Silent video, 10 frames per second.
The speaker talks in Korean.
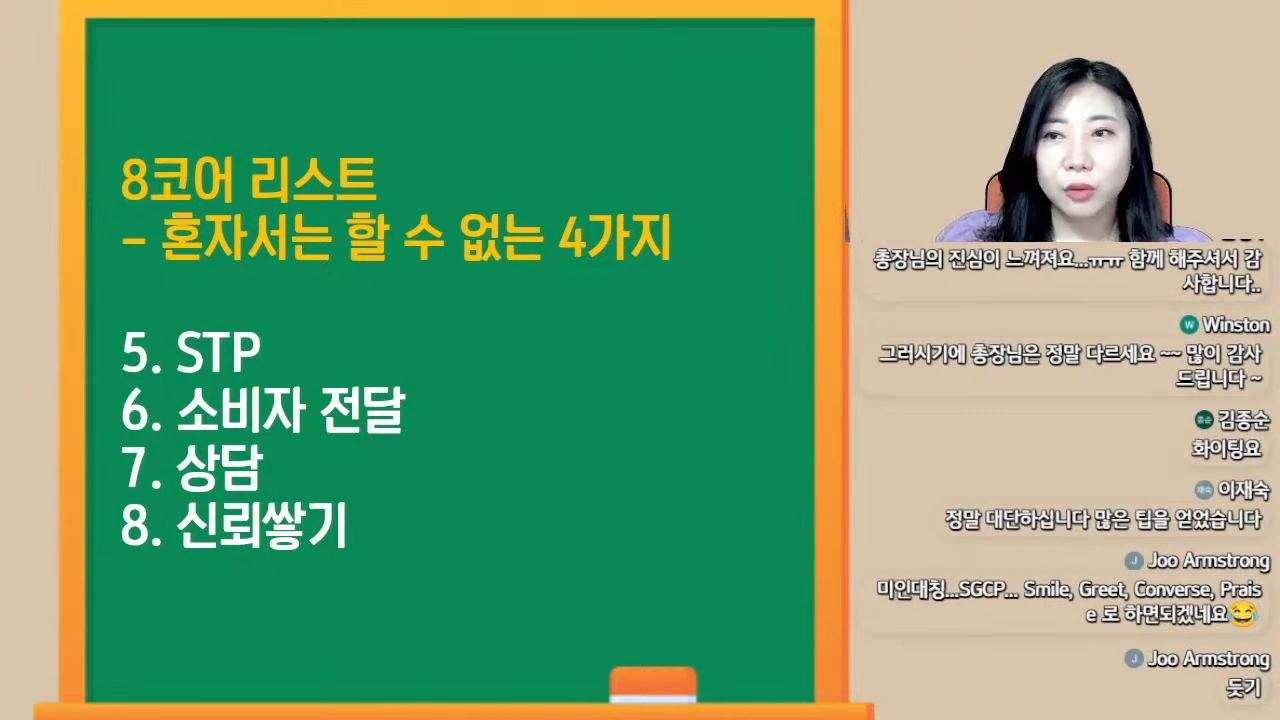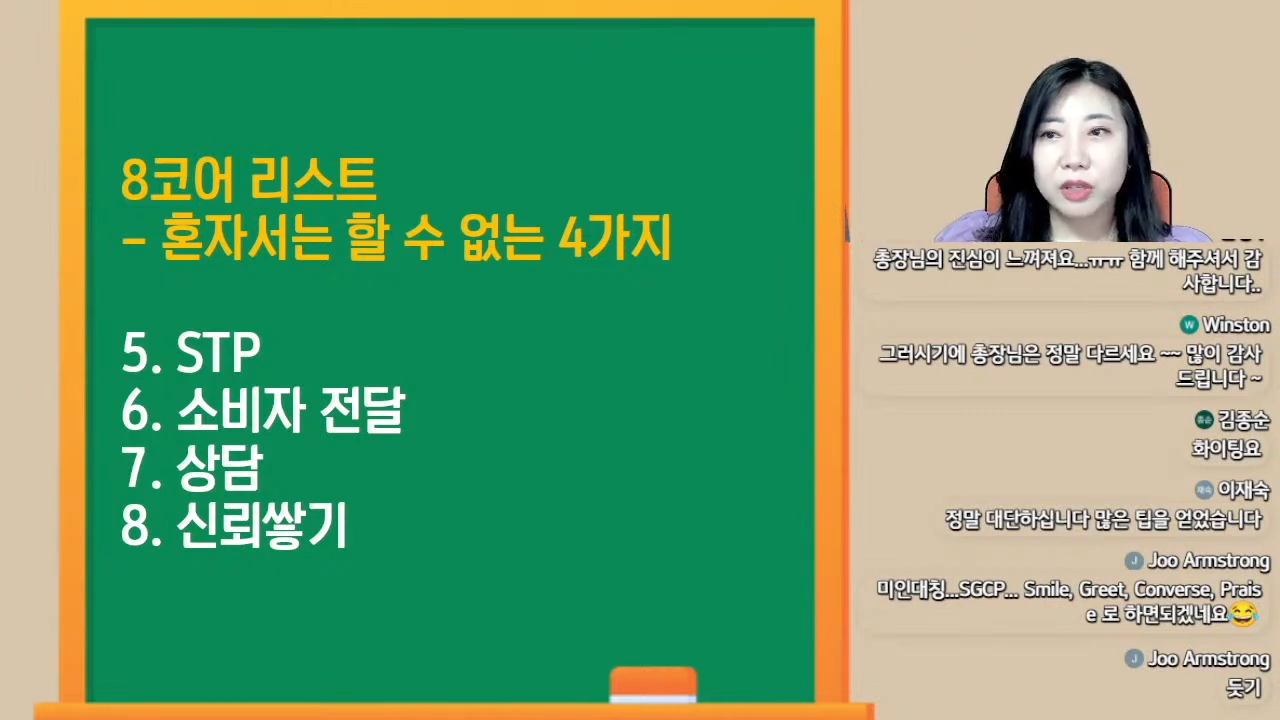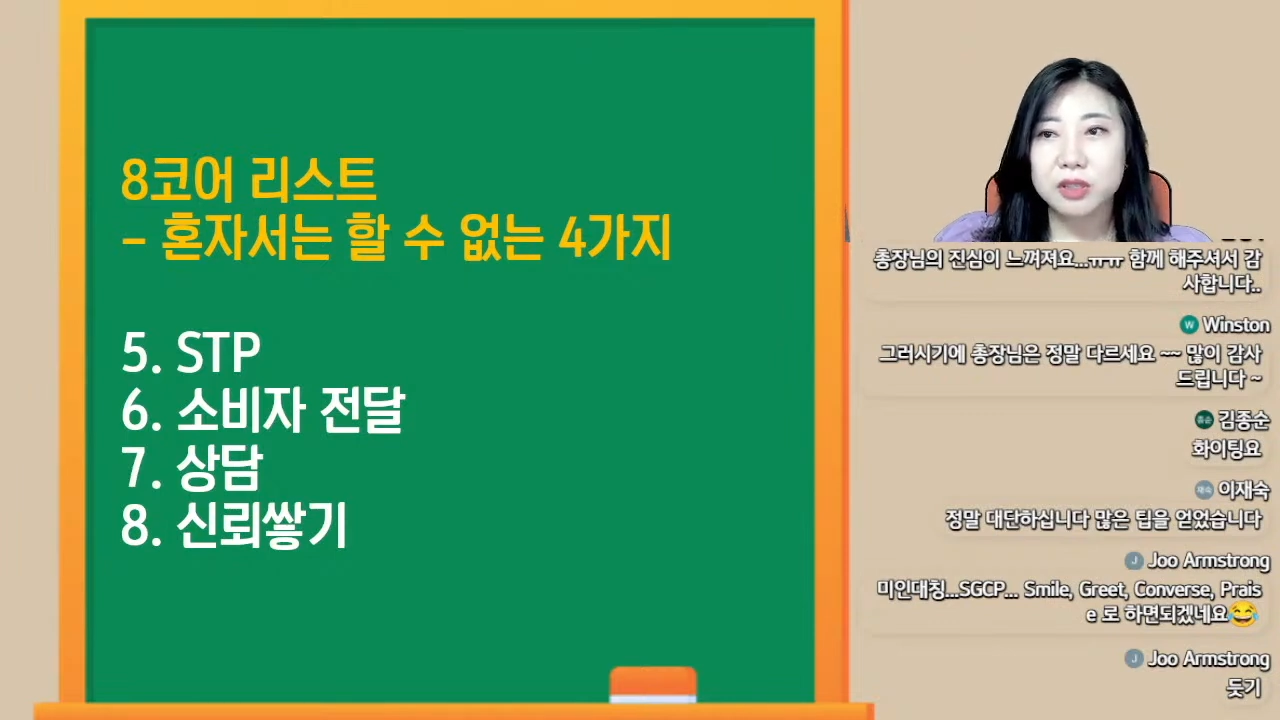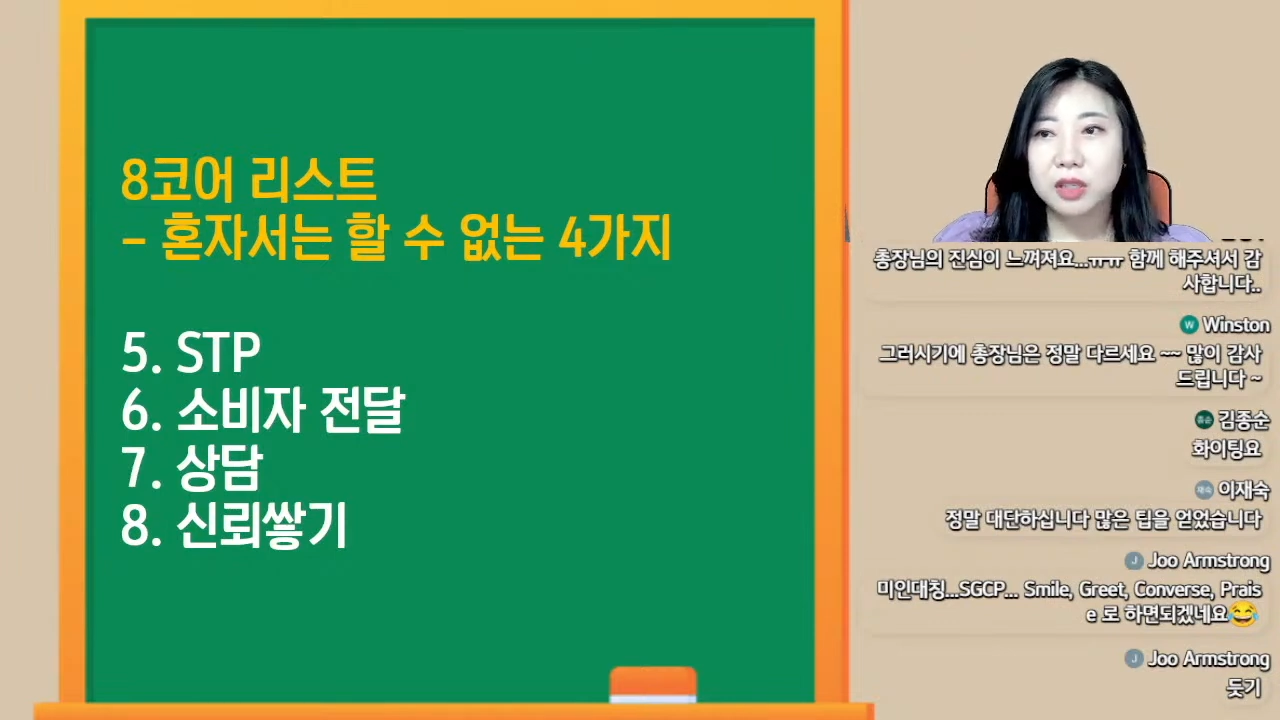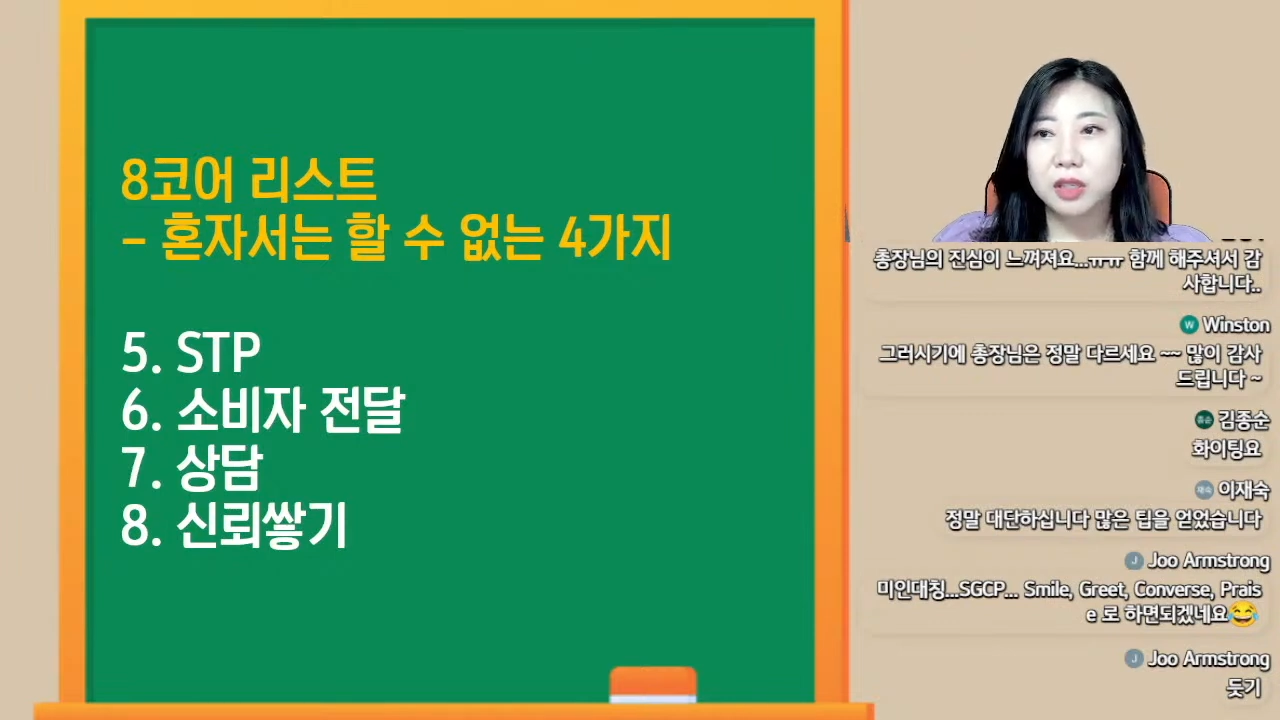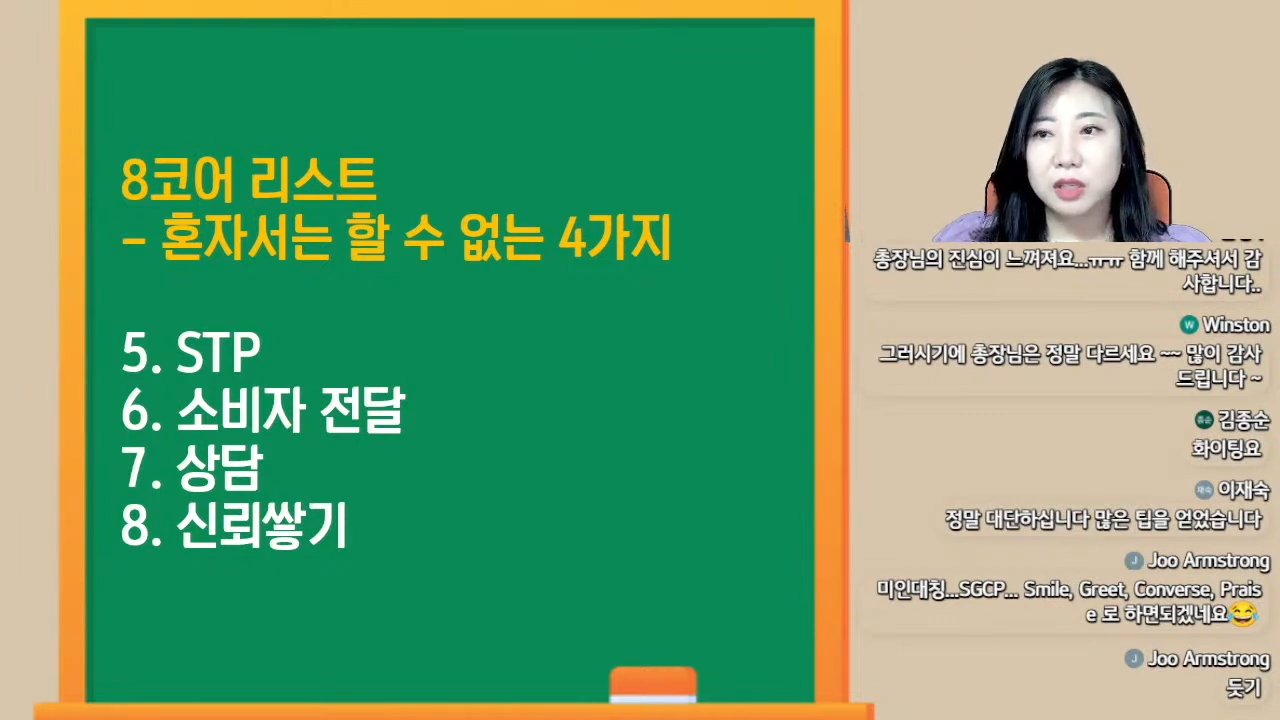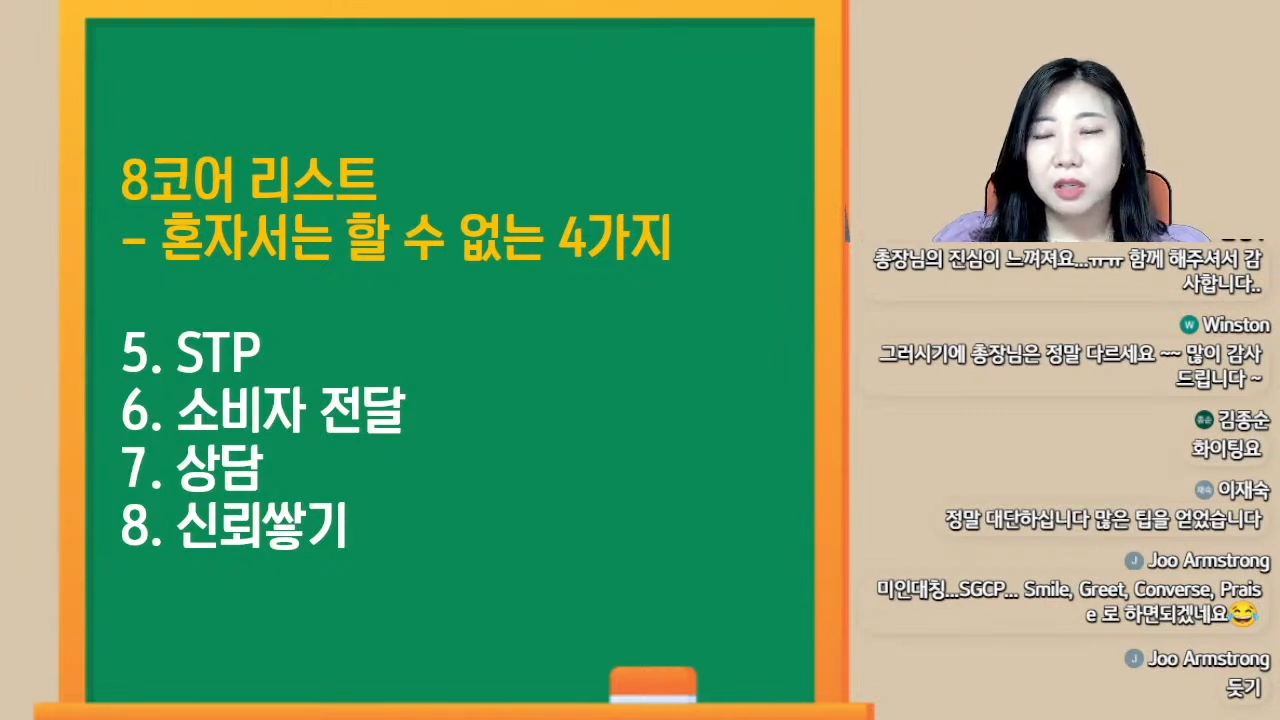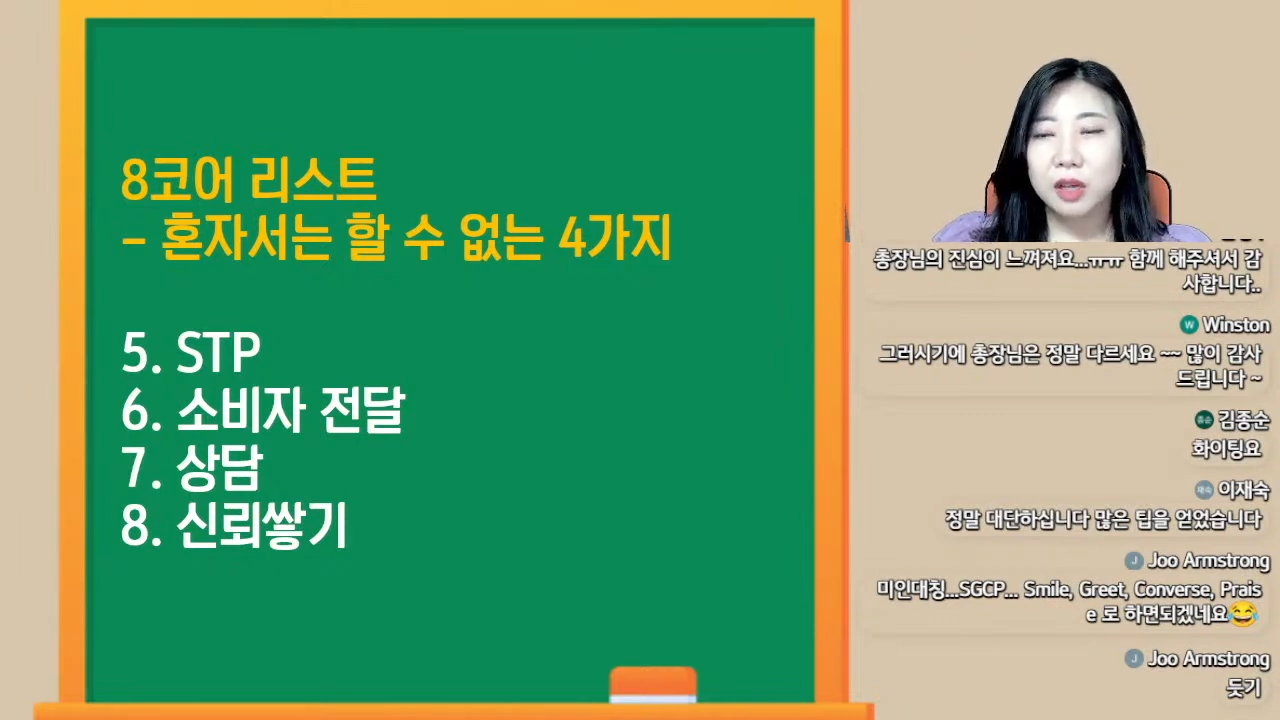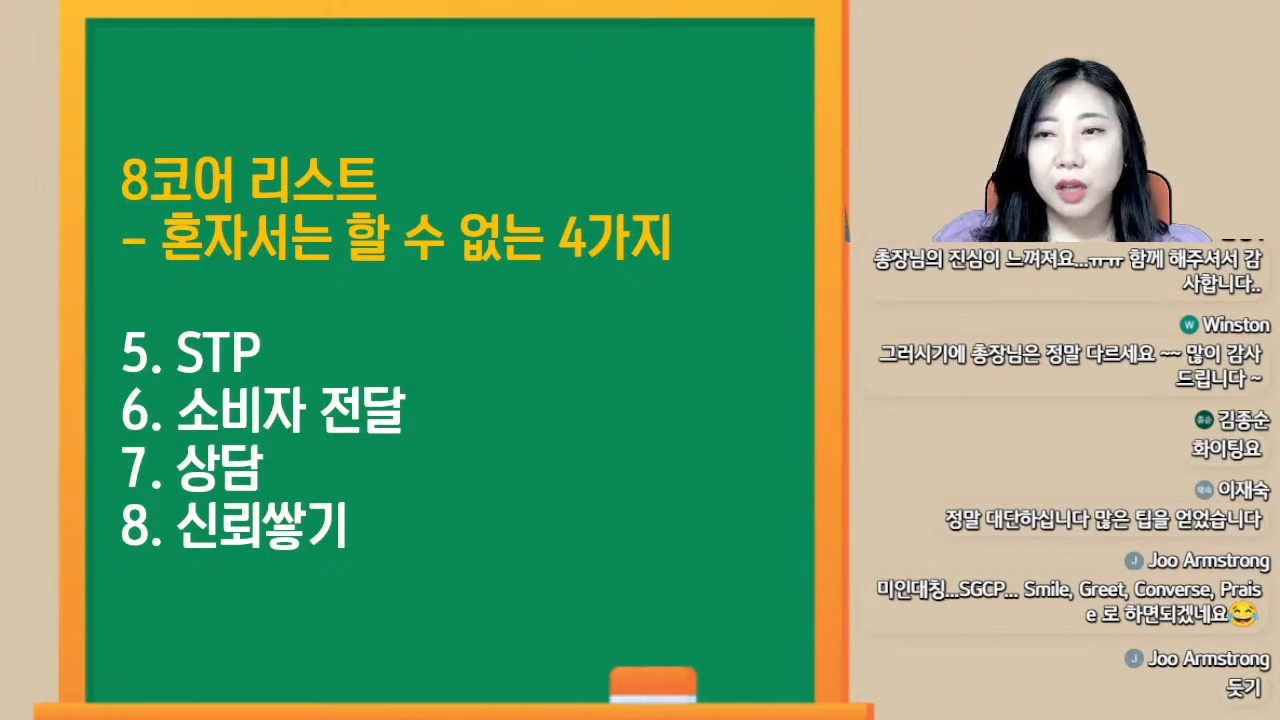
굉장히